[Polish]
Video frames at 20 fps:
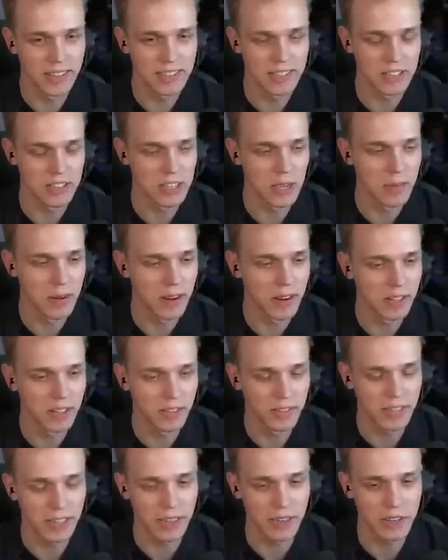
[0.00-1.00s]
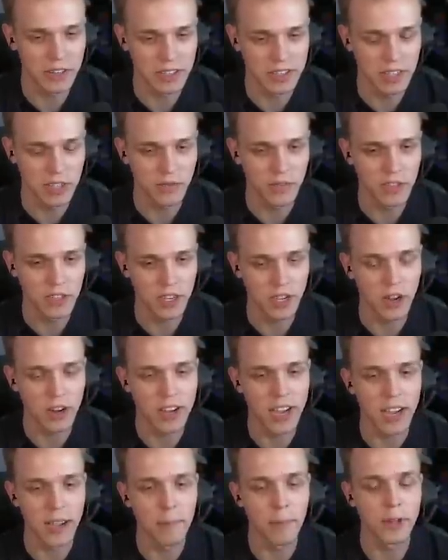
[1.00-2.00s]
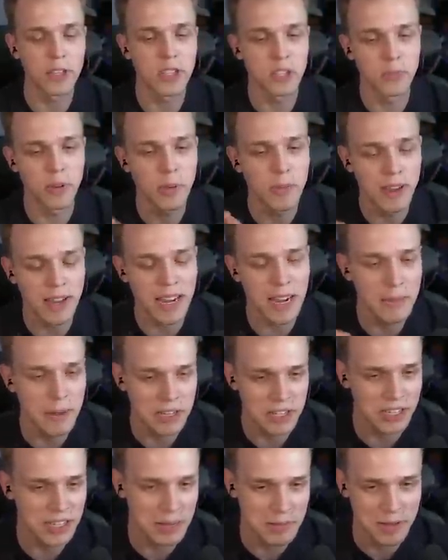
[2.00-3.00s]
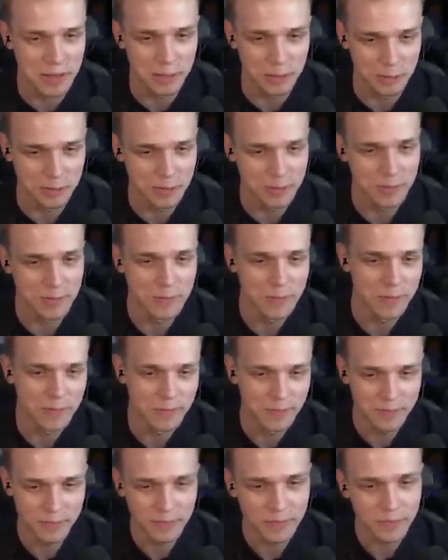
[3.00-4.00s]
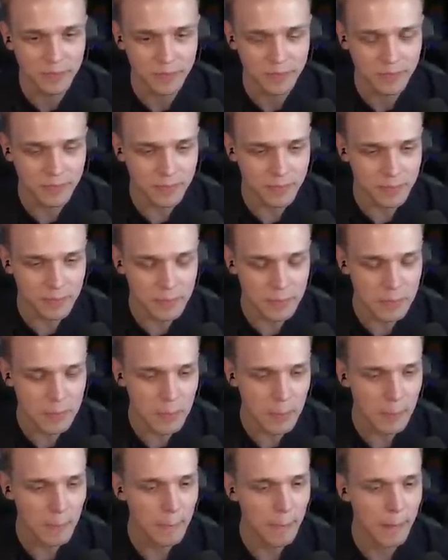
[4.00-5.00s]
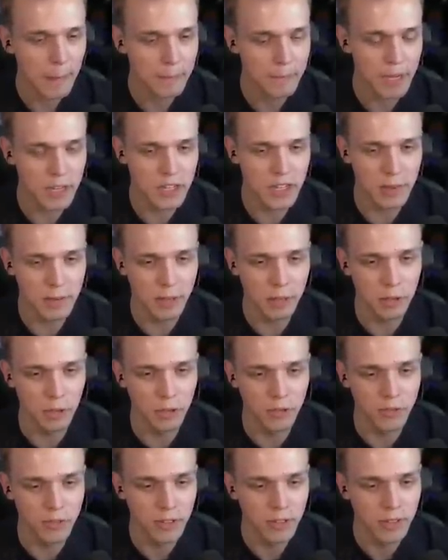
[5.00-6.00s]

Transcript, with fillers: jesteś. Dobra, Tak, no to w takim razie jesteś wyżej. Okej, podsumujmy ile macie diamentów. Eee, pięć. Pięć diamentów? Ja